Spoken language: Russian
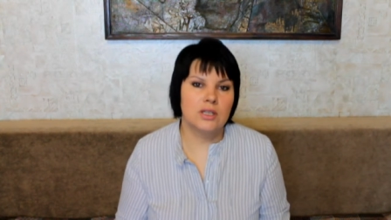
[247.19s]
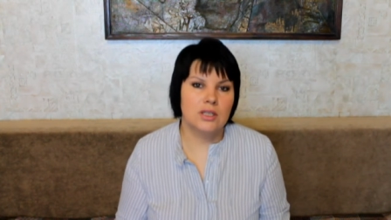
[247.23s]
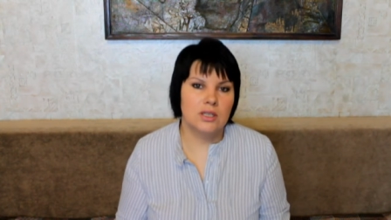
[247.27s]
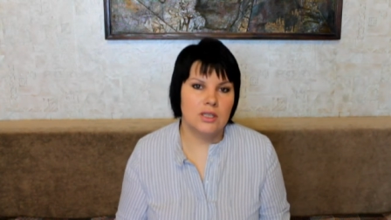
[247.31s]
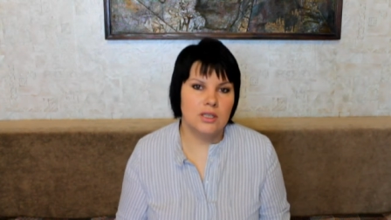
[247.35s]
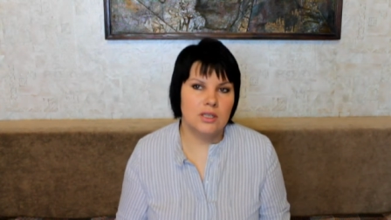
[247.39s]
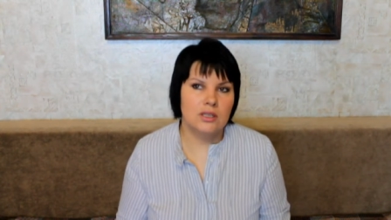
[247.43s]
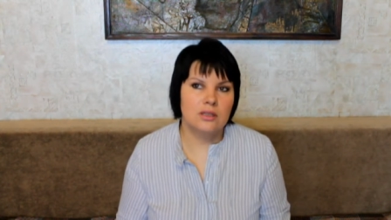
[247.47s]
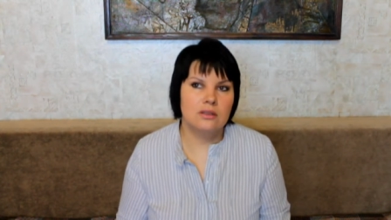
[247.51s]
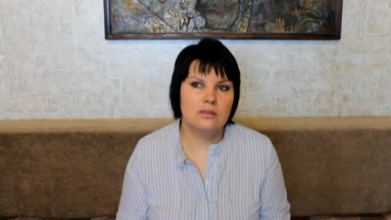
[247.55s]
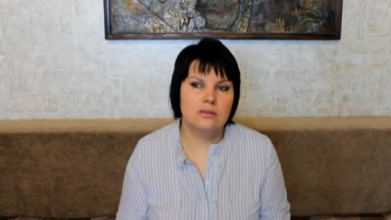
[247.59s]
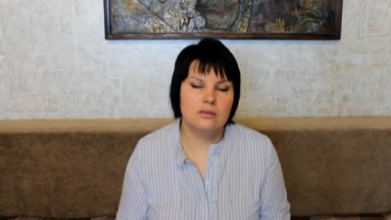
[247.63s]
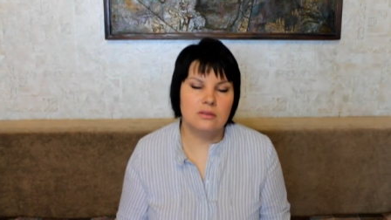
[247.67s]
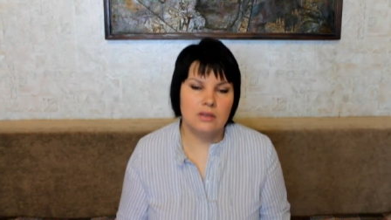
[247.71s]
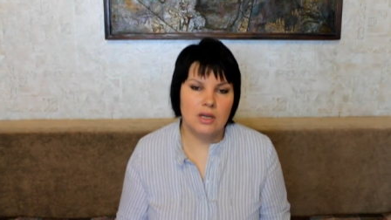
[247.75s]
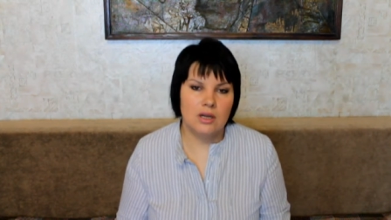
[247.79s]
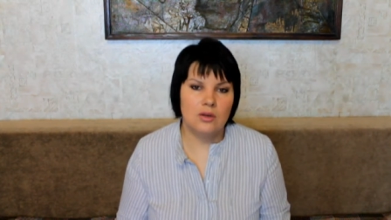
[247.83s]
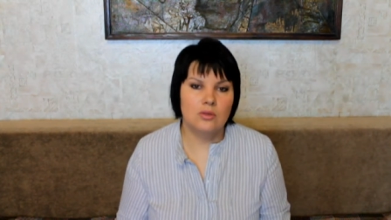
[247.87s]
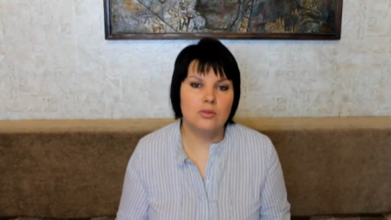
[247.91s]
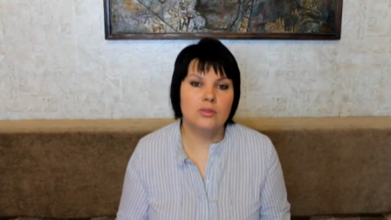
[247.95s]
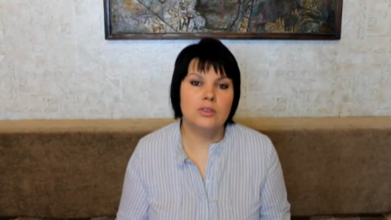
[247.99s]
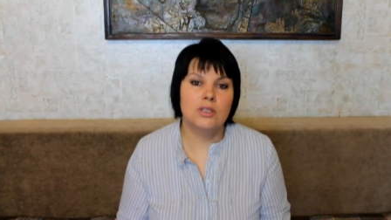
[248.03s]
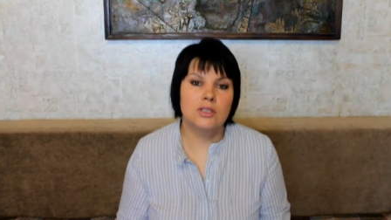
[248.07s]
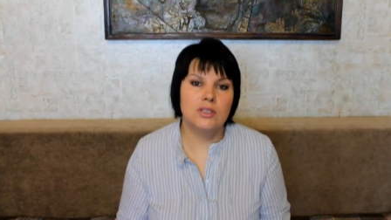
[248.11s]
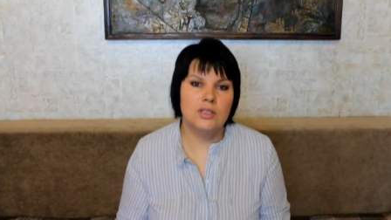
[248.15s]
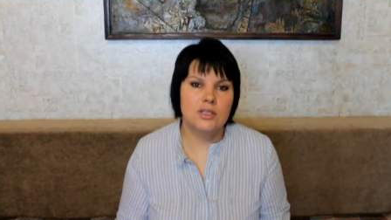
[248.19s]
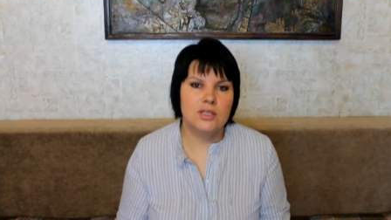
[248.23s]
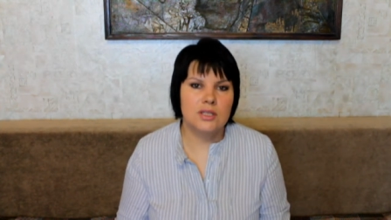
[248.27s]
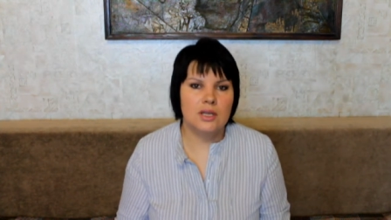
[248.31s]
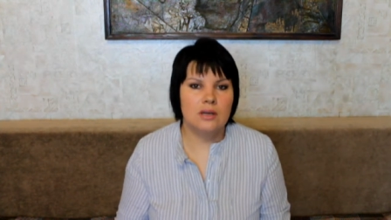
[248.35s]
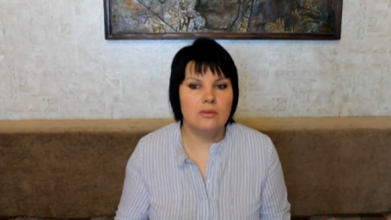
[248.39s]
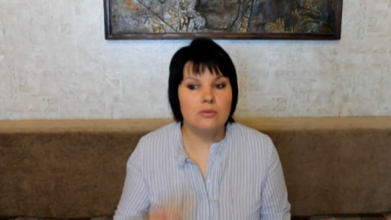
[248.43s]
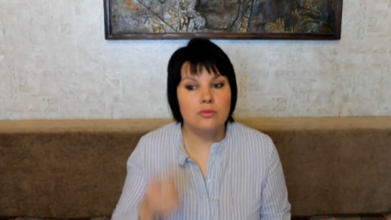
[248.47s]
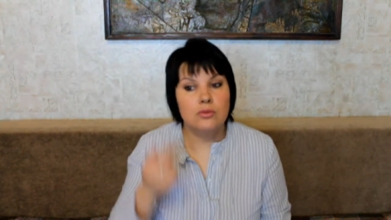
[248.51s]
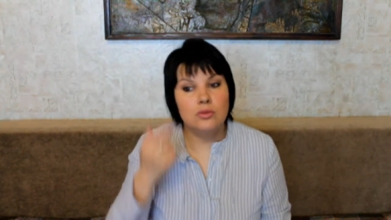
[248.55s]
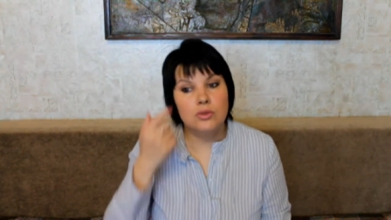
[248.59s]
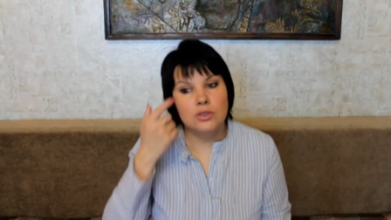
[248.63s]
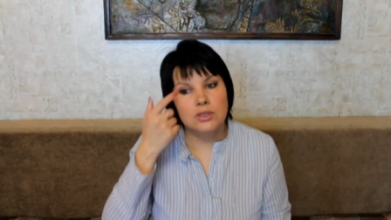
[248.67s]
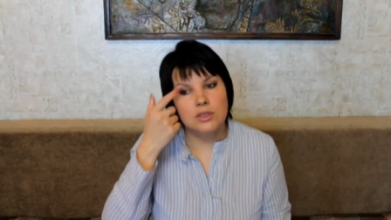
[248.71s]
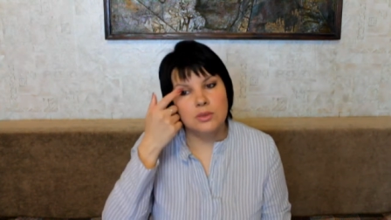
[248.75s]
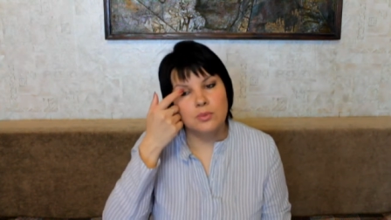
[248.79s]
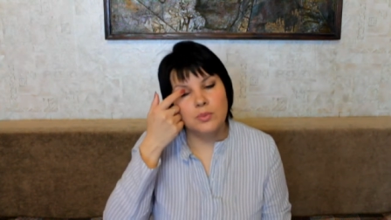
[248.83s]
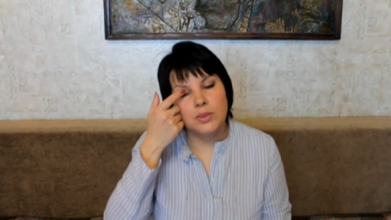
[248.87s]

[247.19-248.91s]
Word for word: и какой-то дискомфорт,